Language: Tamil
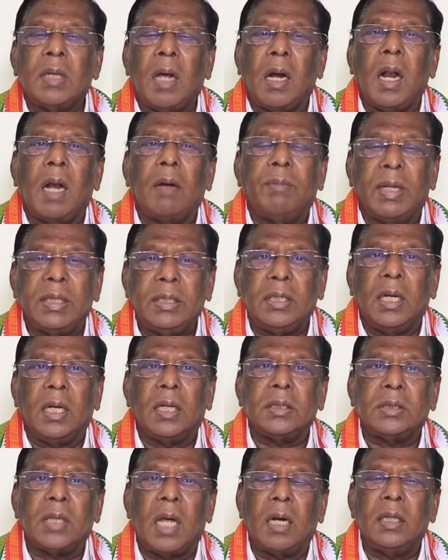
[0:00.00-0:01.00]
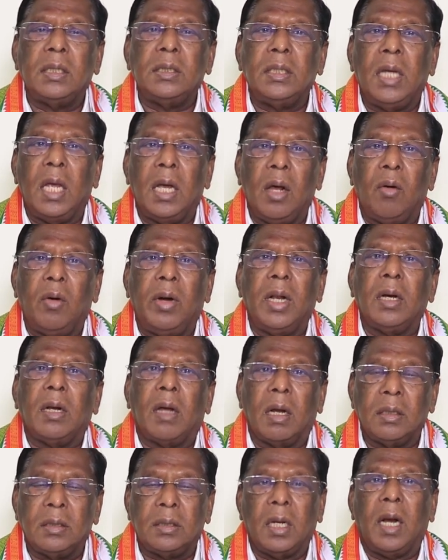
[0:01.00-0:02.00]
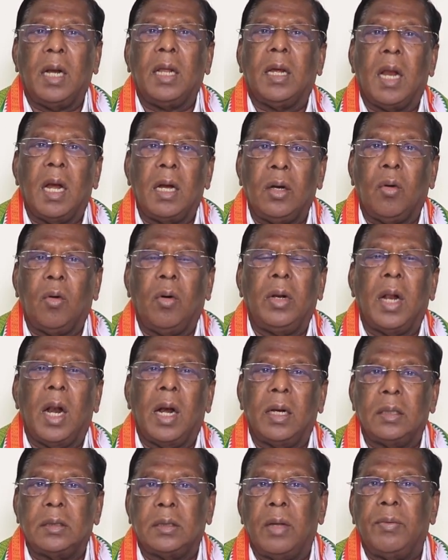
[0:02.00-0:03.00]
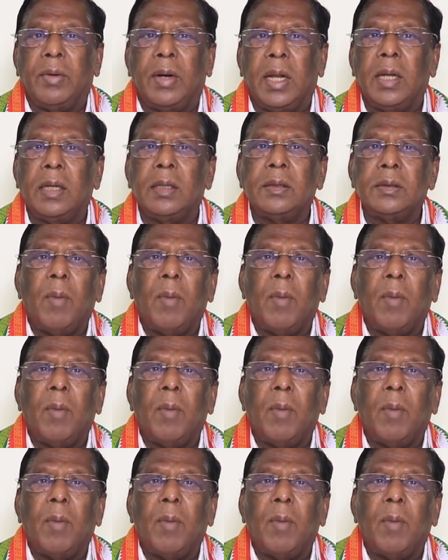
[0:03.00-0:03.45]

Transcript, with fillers: ஆனால் மத்திய அரசானது எங்களுடன் கருத்துக்களை கேட்டுக்கொள்கிறார்களே தவிர